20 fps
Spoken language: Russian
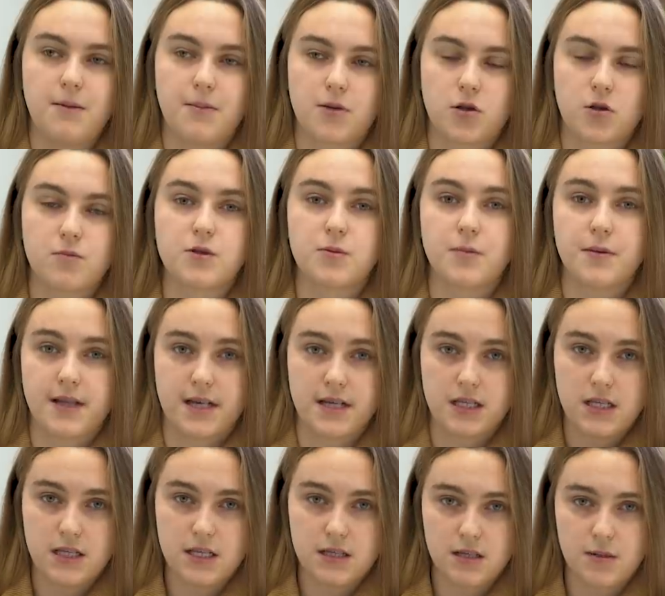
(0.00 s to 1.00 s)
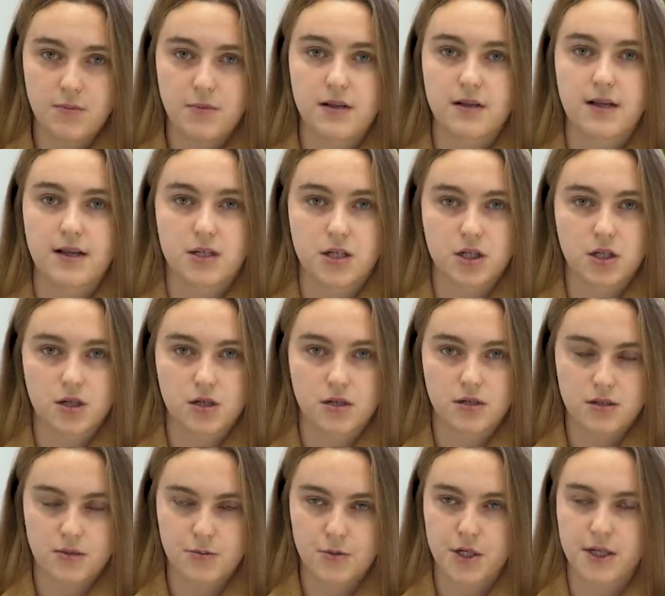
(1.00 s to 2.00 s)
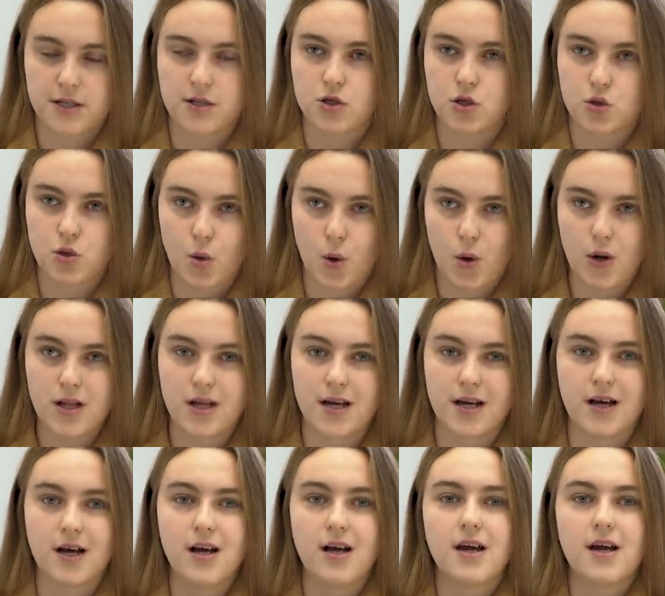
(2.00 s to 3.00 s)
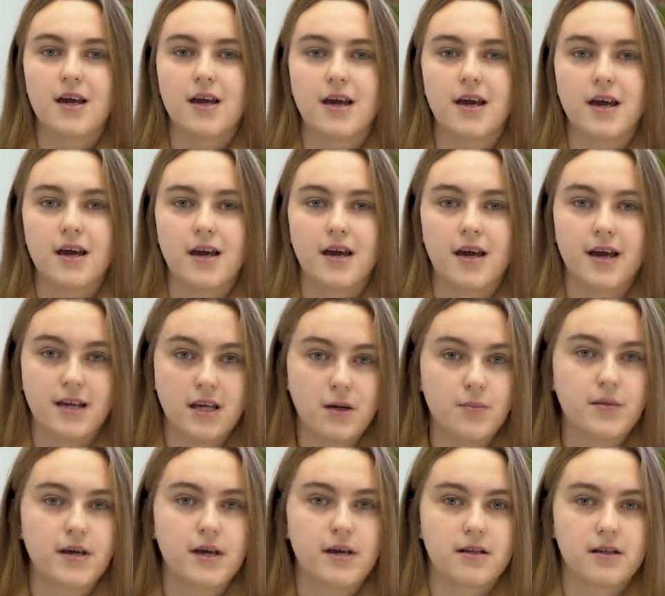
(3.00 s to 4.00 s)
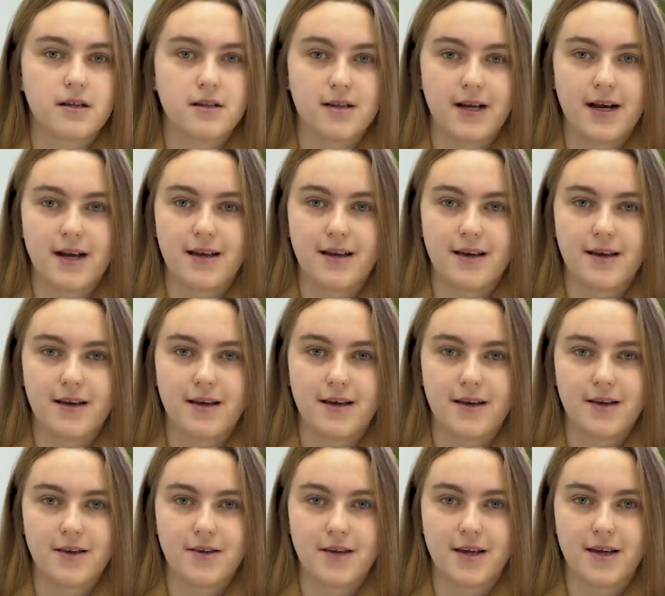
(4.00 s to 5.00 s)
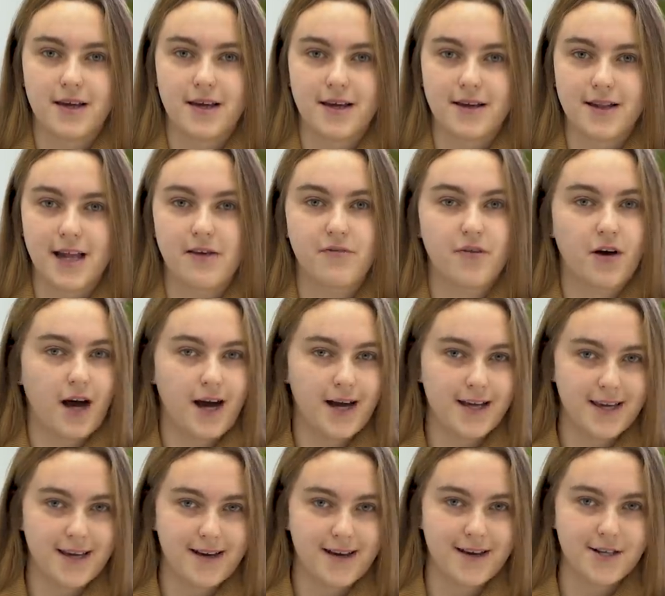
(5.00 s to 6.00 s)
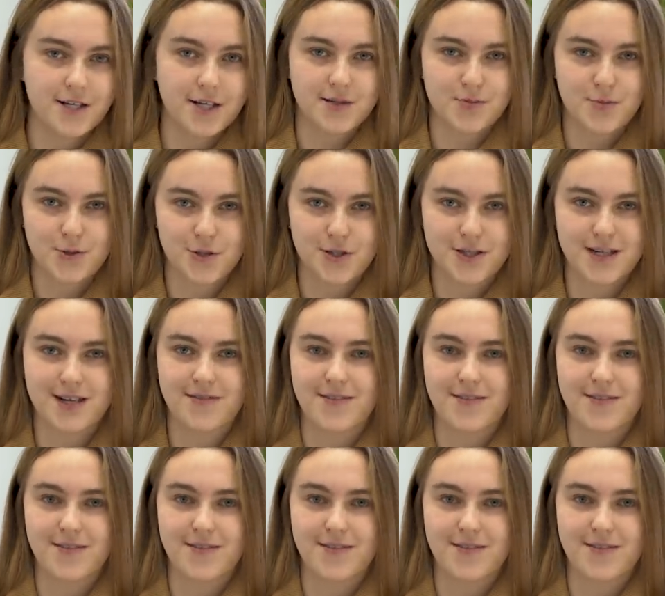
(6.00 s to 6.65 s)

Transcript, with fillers: И потом с методистами нашей замечательной школы. И э, они мне дали некие лайфхаки, как сейчас можно